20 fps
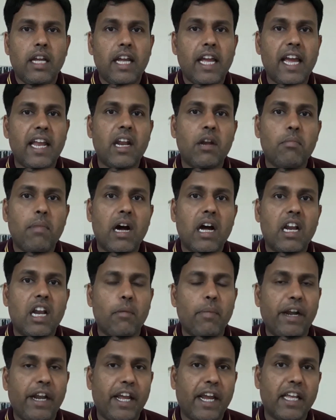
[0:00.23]
ஹே நண்பா
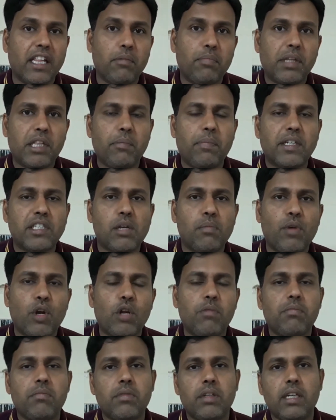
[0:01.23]
நம்ம இன்றைக்கி எதை பற்றி பேச
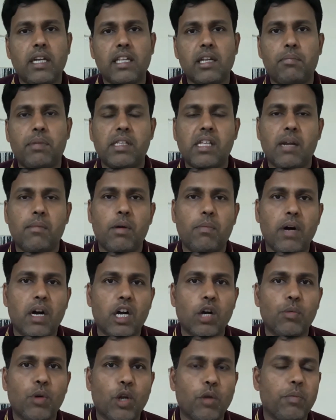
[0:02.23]
போகிறோம் எதை பற்றி நம்ம
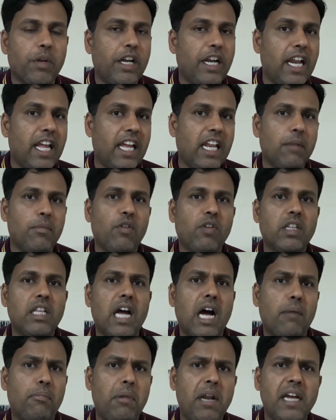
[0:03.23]
பார்க்க போகிறோம் இன்றைக்கி நம்ம
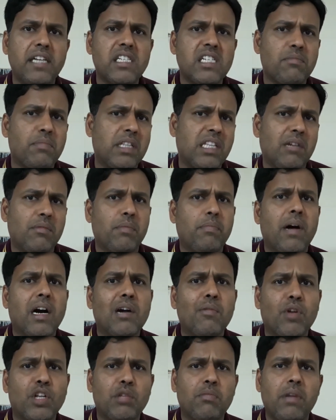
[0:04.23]
வந்து அப்ளிகேஷனை பற்றி நம்ம
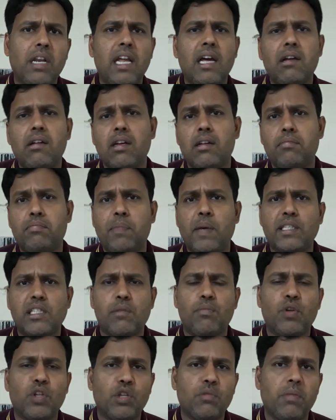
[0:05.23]
பார்க்க போகிறதும் இல்லை பேச
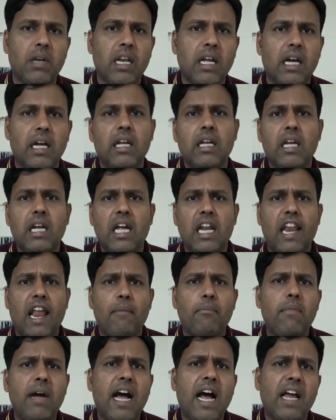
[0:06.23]
போகிறதும் இல்லை
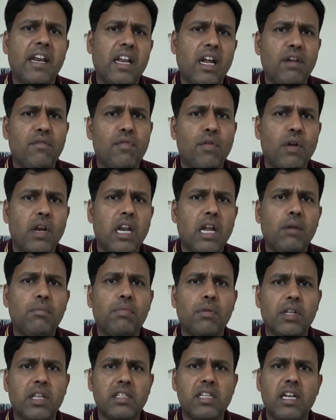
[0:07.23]
நம்ம ஆண்ட்ராய்ட் ஃபோனில்
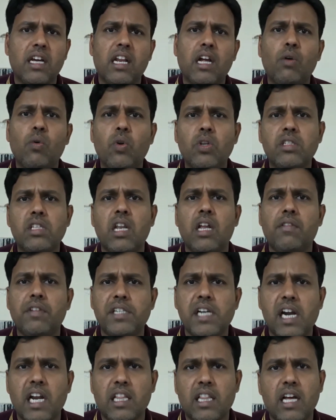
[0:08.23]
புதஞ்சிருக்கிற ஒரு சில
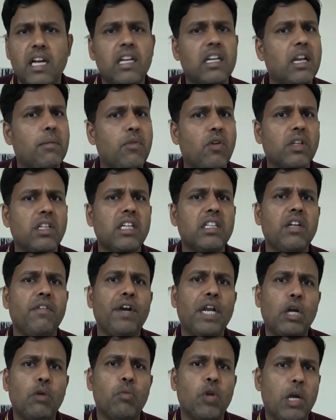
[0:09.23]
விஷயங்களை தான் நம்ம வந்து இந்த
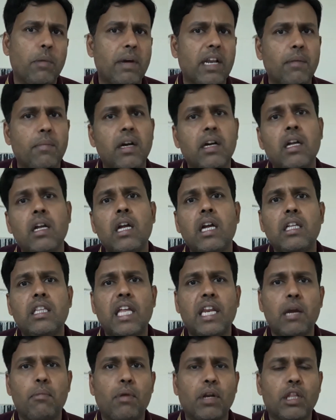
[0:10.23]
வீடியோ மூலியமாக நம்ம
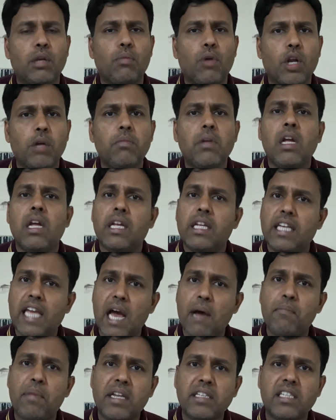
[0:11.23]
தெரியப்படுத்த போகிறோம்
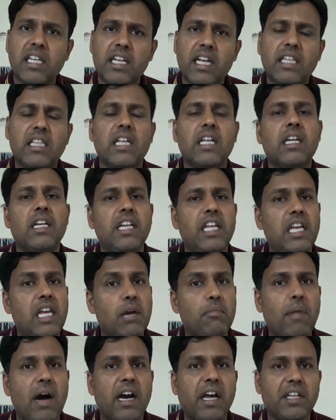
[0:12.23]
ஏன் பெருசு
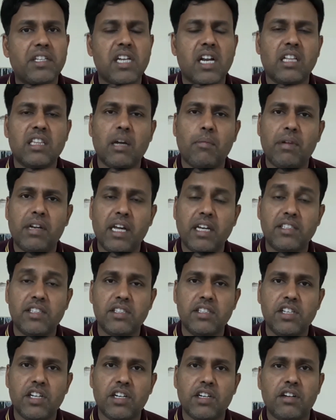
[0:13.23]
நீங்கள் பார்க்குற சேனல் தமிழ் டெக்
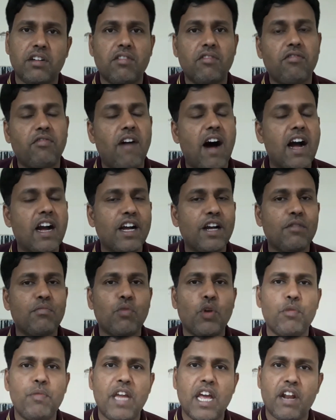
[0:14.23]
ஜிஞ்சு வாங்க
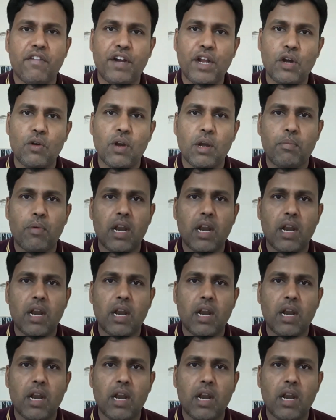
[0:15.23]
முழுமையான வீடியோக்குள்ளே